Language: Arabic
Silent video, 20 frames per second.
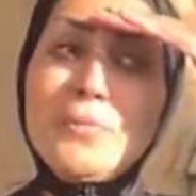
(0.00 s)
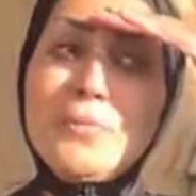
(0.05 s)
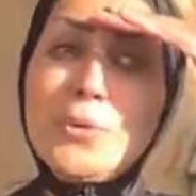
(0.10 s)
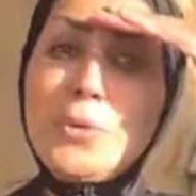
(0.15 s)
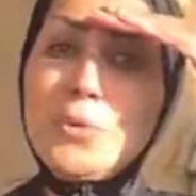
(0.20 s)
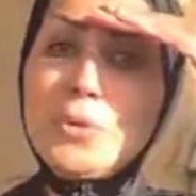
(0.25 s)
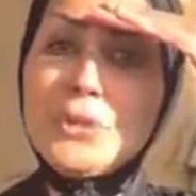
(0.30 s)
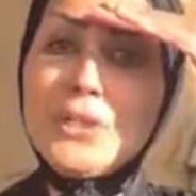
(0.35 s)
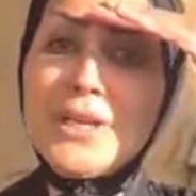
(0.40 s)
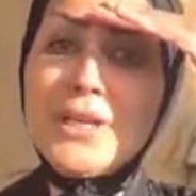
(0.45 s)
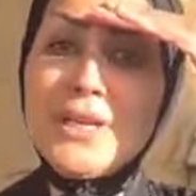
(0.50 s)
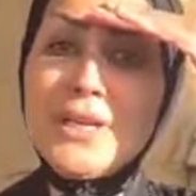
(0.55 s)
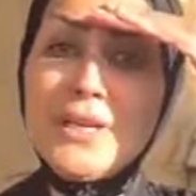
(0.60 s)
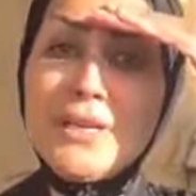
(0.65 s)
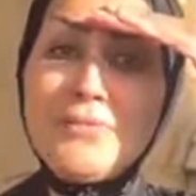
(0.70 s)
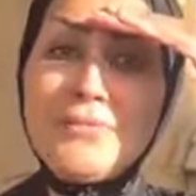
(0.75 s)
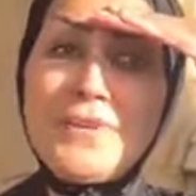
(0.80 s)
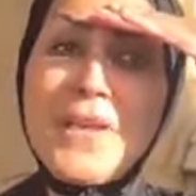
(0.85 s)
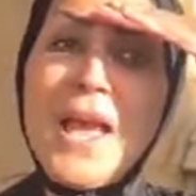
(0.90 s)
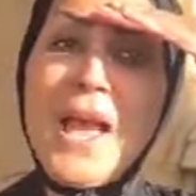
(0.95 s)
البيوت
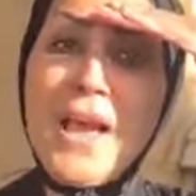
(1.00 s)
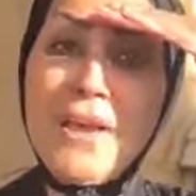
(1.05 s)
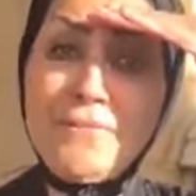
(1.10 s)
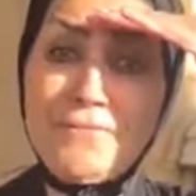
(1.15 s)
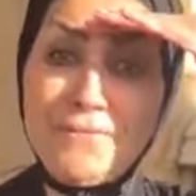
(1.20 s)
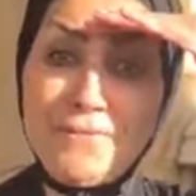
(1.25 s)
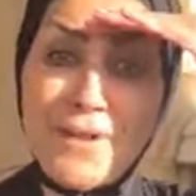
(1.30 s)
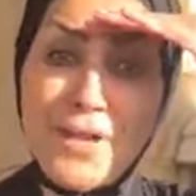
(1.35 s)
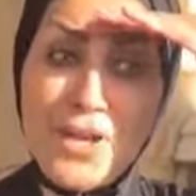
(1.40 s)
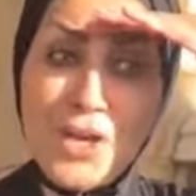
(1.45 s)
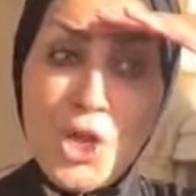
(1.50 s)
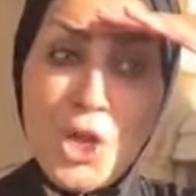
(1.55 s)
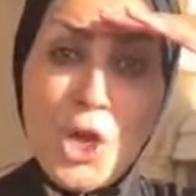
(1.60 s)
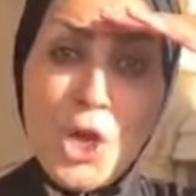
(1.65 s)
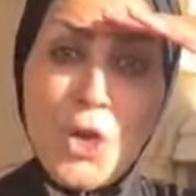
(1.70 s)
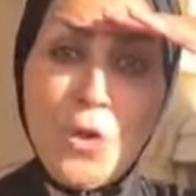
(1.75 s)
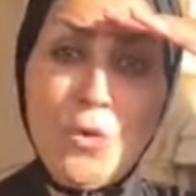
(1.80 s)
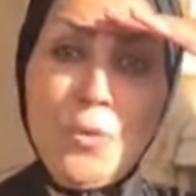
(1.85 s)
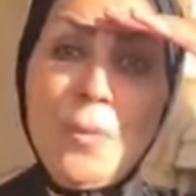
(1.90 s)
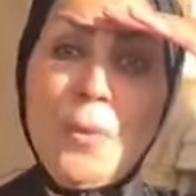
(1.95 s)
اللي فيها عفه
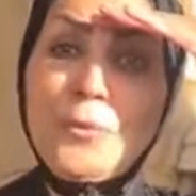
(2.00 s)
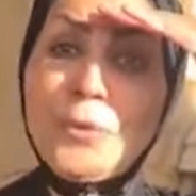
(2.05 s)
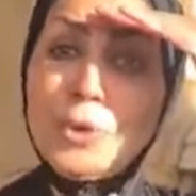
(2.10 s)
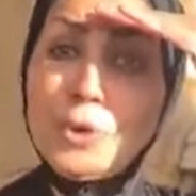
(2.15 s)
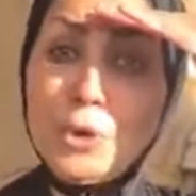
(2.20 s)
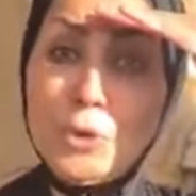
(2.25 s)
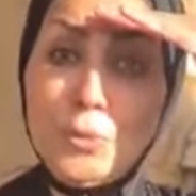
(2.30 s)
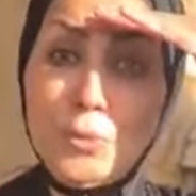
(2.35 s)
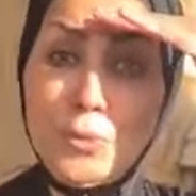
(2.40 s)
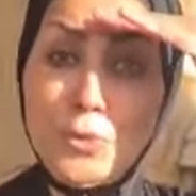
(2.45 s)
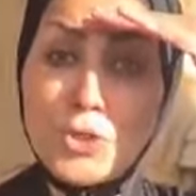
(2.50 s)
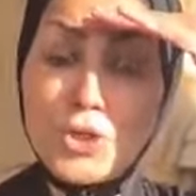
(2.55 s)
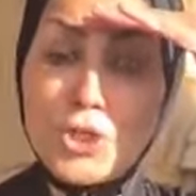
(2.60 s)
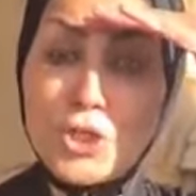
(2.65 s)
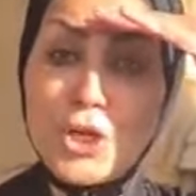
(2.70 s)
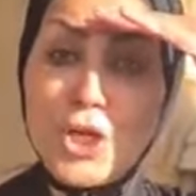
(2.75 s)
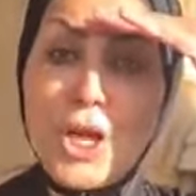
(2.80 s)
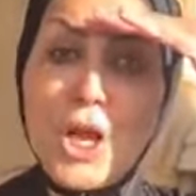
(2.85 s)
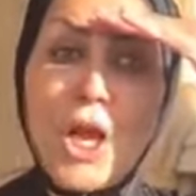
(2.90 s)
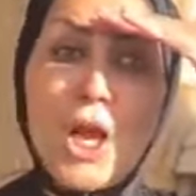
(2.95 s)
وما
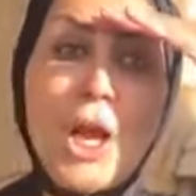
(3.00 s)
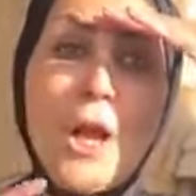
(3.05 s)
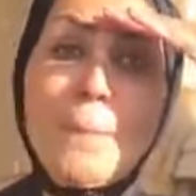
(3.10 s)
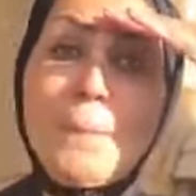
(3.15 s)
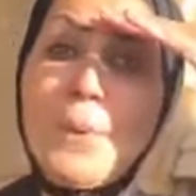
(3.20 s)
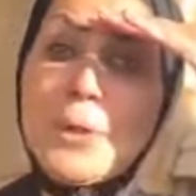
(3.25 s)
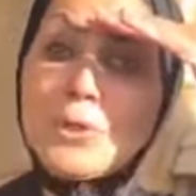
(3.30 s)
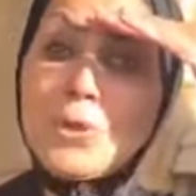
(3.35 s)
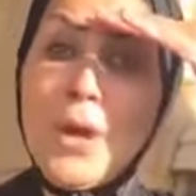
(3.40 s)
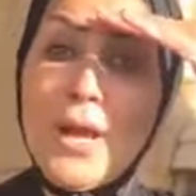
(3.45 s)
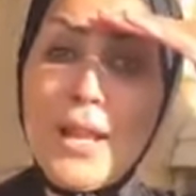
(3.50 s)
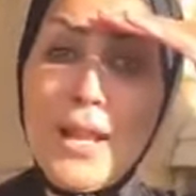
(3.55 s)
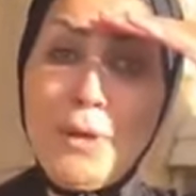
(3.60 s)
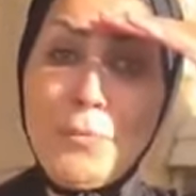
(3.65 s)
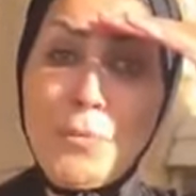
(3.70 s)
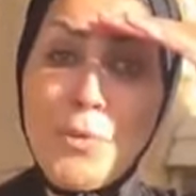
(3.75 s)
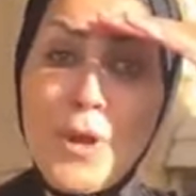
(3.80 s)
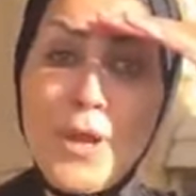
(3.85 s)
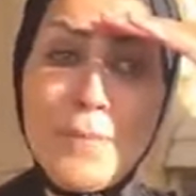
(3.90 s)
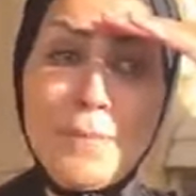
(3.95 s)
بيطلبوش خبطوا على
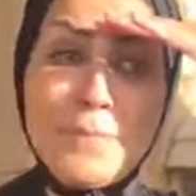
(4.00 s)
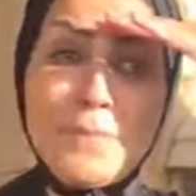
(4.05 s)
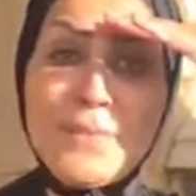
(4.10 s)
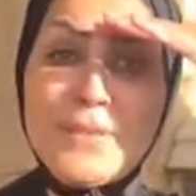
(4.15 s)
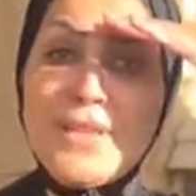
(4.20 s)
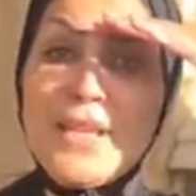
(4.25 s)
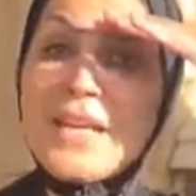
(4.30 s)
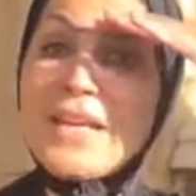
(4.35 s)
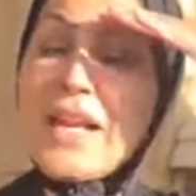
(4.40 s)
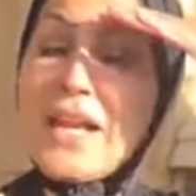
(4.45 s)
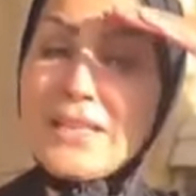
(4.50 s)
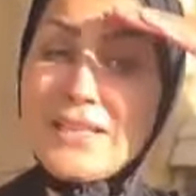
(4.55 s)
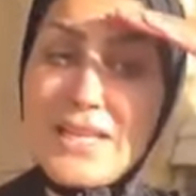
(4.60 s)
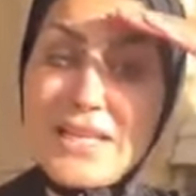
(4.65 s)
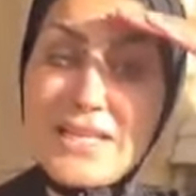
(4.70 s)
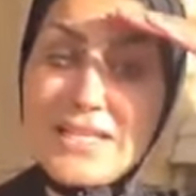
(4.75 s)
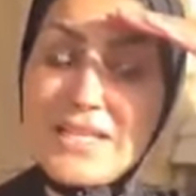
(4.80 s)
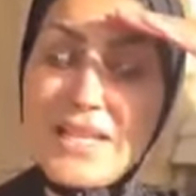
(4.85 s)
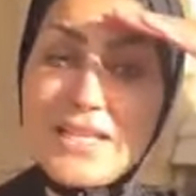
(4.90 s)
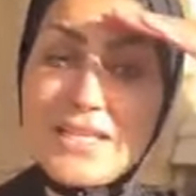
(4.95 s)
الابواب نرجع
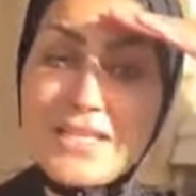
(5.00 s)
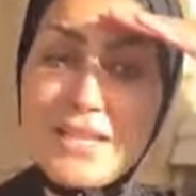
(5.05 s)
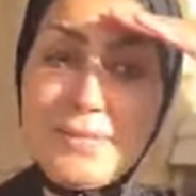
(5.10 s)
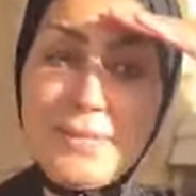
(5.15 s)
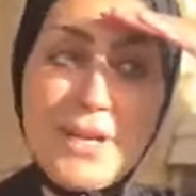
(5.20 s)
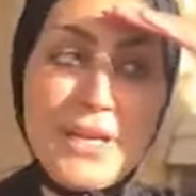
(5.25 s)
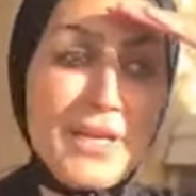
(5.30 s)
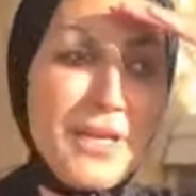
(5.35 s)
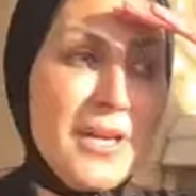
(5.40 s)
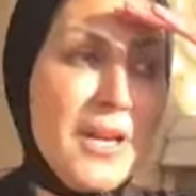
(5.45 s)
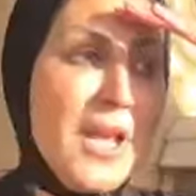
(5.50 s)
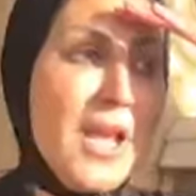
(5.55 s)
تاني زي زمان